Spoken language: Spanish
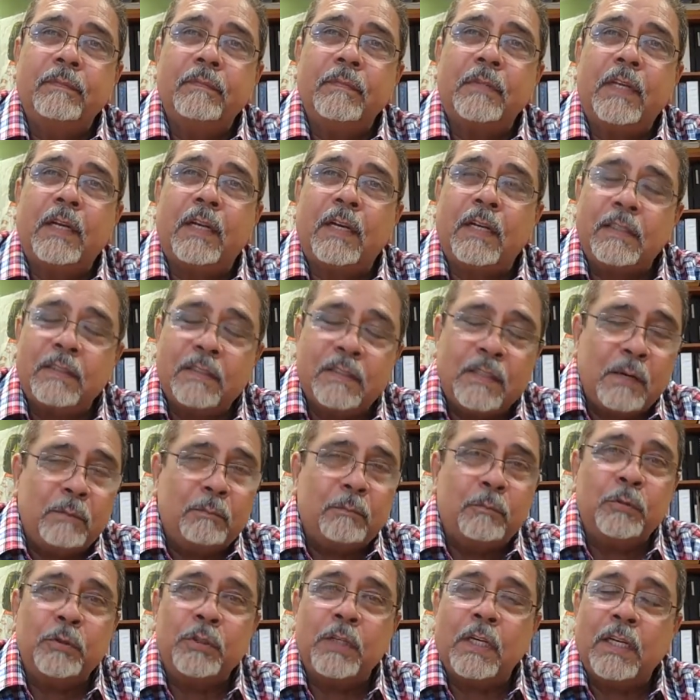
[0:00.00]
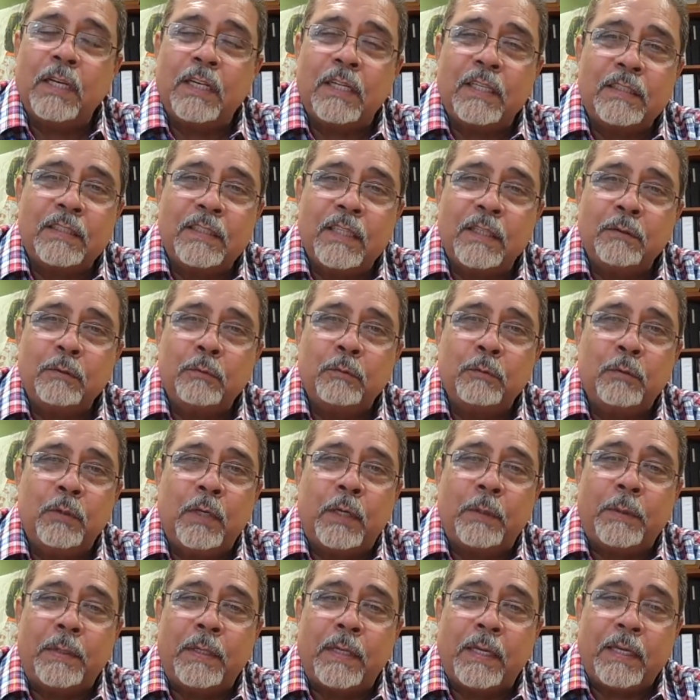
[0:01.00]
Gracias, muchas gracias tú.
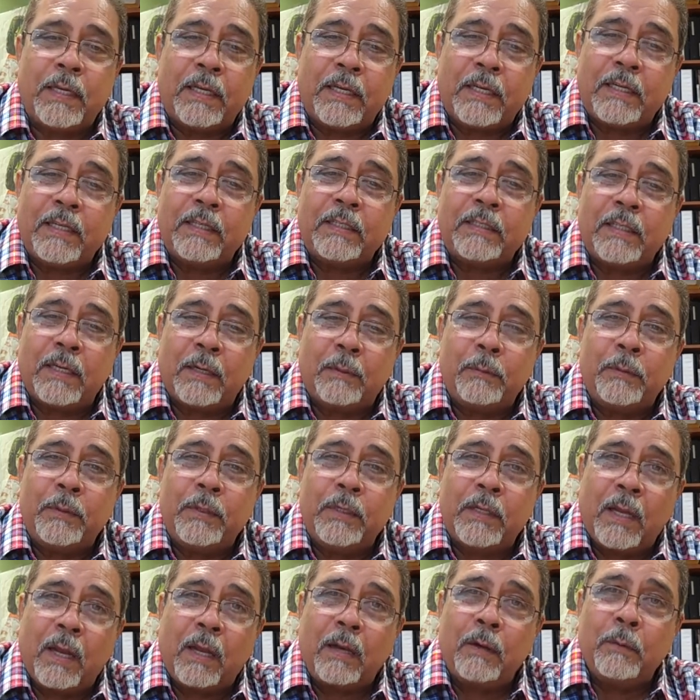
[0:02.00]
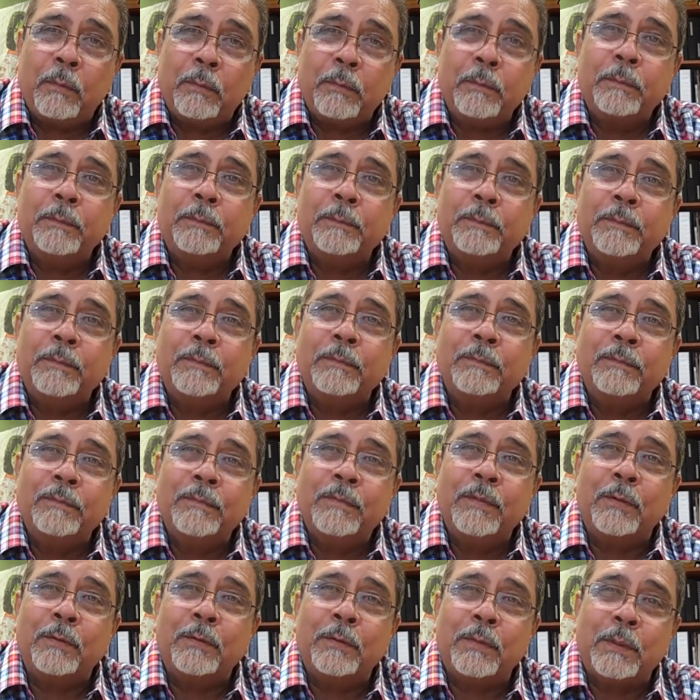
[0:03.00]
La verdad que eres extraordinario.
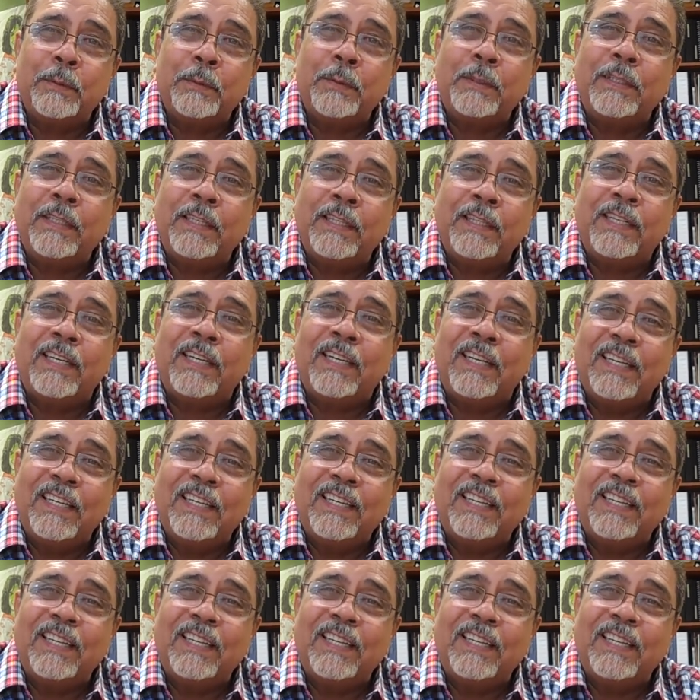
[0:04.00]
Dios te bendiga.